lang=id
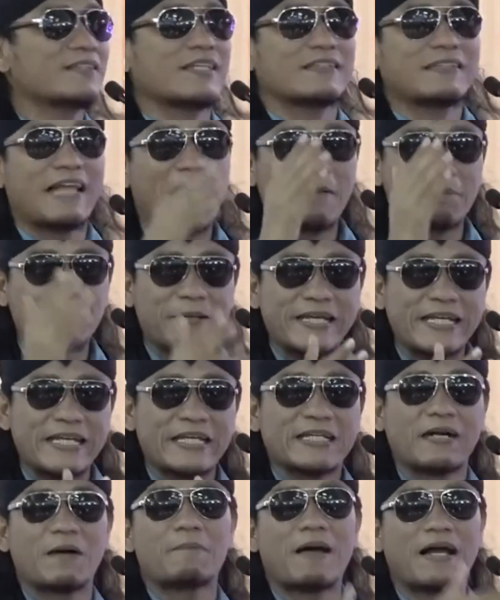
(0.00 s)

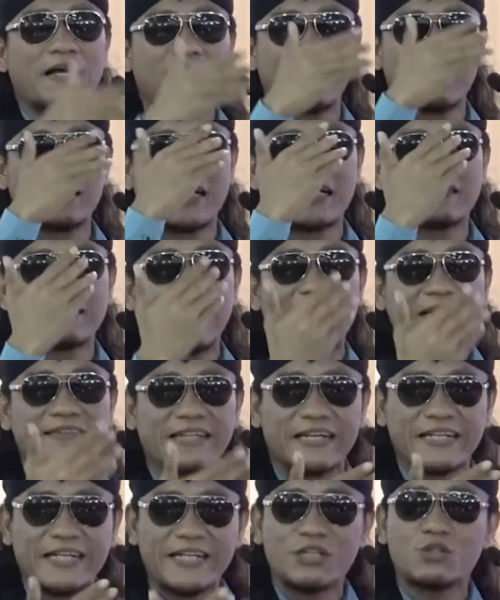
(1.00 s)
Tetapi
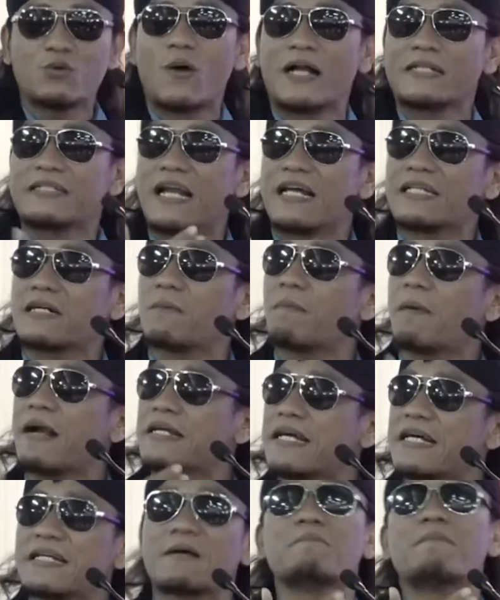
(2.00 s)
ketaatan itu adalah
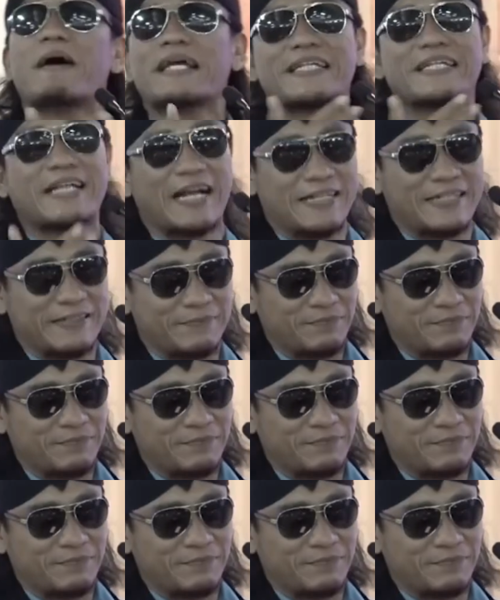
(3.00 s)
kepada kebaikan.